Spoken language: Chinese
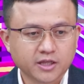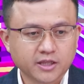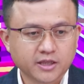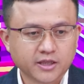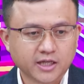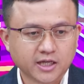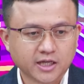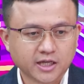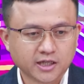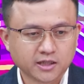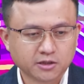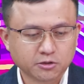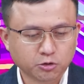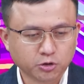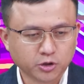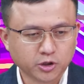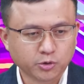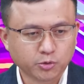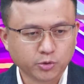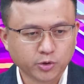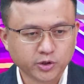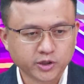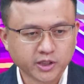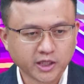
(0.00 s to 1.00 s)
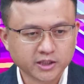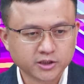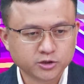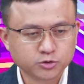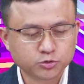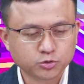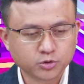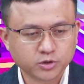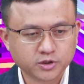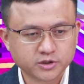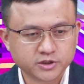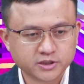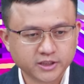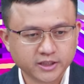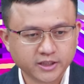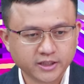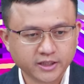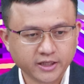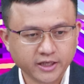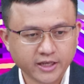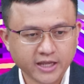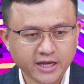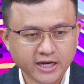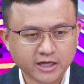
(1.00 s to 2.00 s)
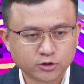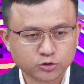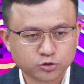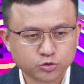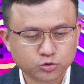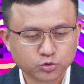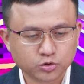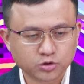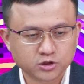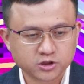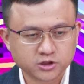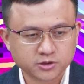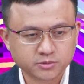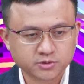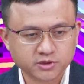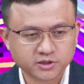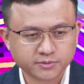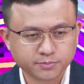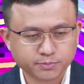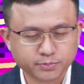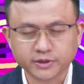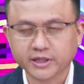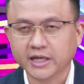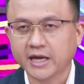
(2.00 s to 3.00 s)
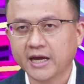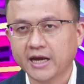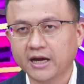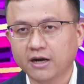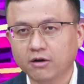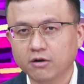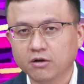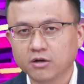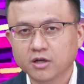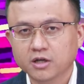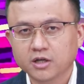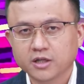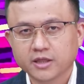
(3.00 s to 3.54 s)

那有人会担心说，今天量缩是不是不太好？